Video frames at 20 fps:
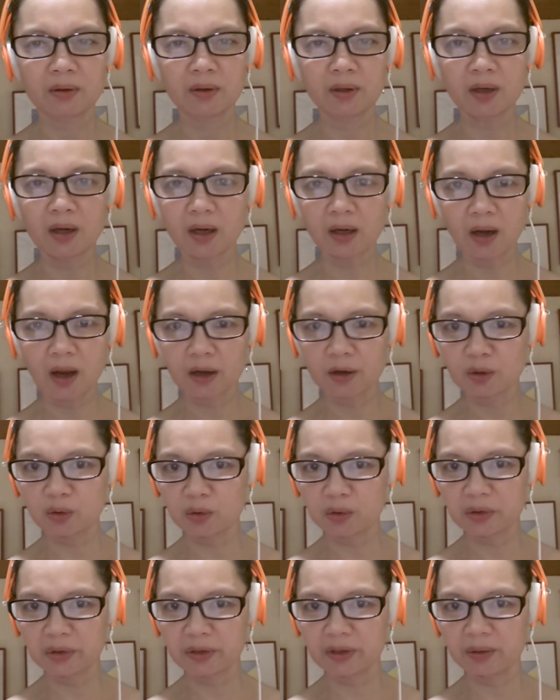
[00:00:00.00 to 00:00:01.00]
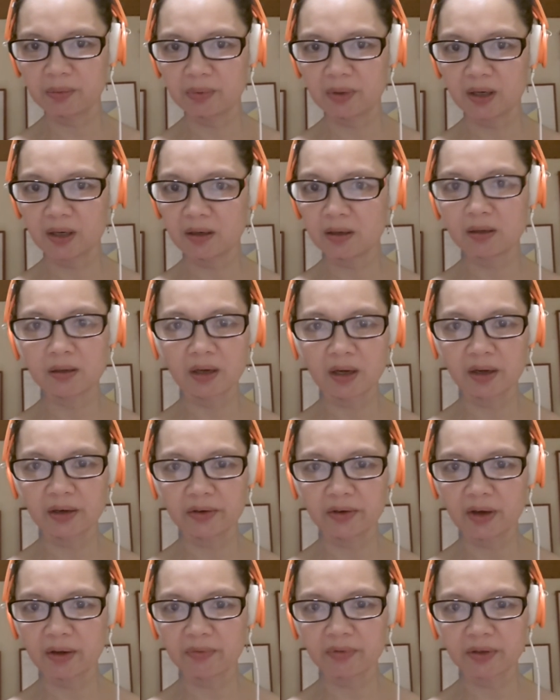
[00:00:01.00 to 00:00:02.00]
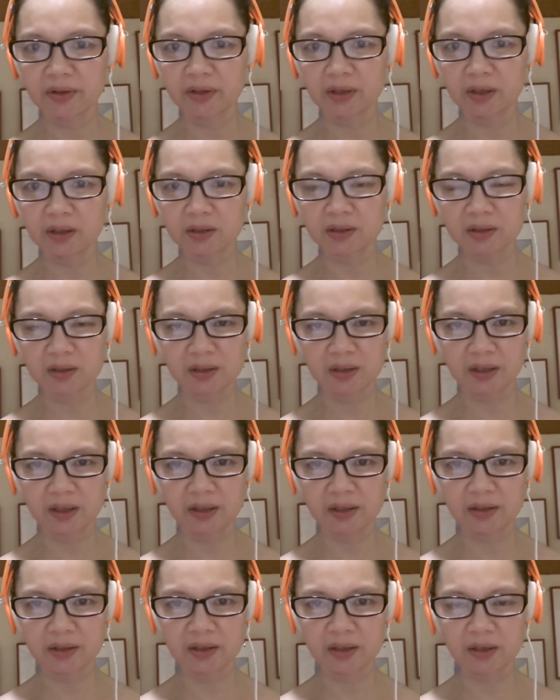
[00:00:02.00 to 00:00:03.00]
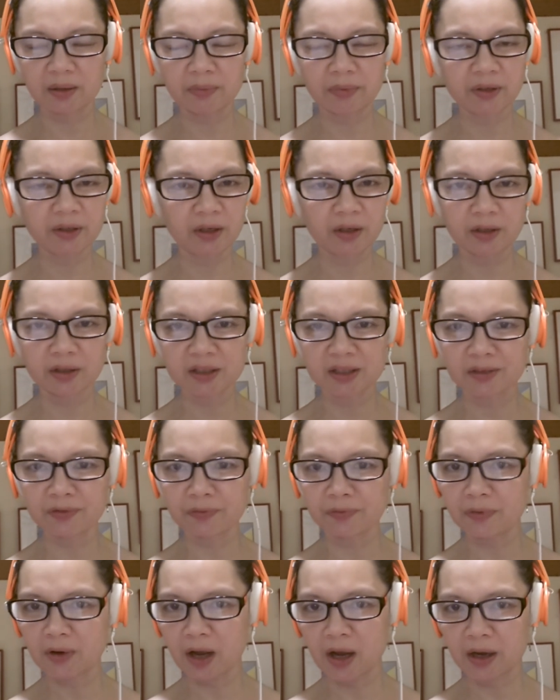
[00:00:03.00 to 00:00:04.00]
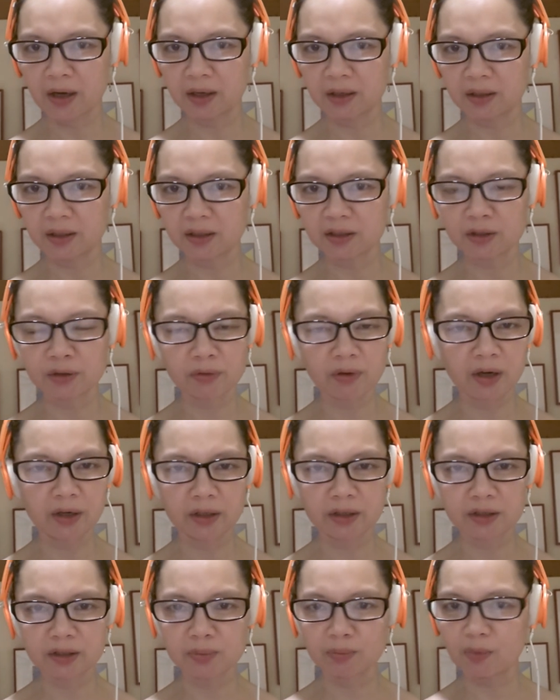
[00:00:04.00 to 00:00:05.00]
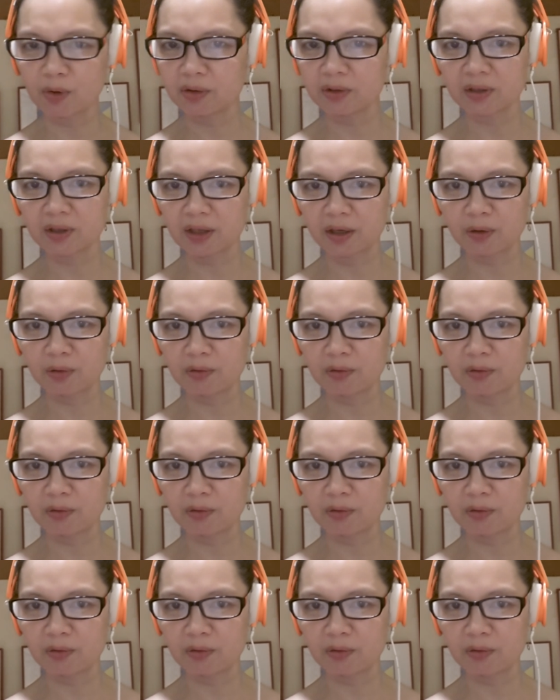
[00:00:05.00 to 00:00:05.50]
klarado, di ba? Clear, everything is clear, everything is fine, it's running smoothly,